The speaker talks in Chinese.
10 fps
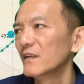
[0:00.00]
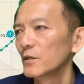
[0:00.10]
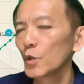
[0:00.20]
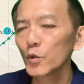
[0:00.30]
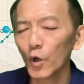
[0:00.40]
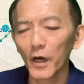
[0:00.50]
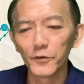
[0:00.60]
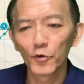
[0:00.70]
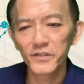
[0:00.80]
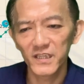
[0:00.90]
拥有很
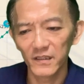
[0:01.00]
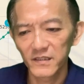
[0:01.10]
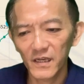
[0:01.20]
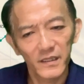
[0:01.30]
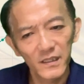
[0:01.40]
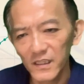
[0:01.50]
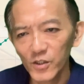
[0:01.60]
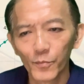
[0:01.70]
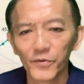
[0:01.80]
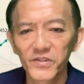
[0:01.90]
多钱，这个意义
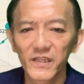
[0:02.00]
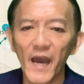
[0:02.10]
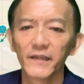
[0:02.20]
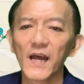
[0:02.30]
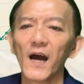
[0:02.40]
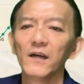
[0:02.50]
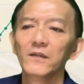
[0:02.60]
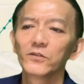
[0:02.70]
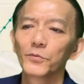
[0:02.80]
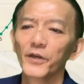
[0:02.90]
又不是太大，
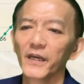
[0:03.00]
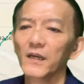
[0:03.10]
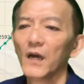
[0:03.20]
对不对？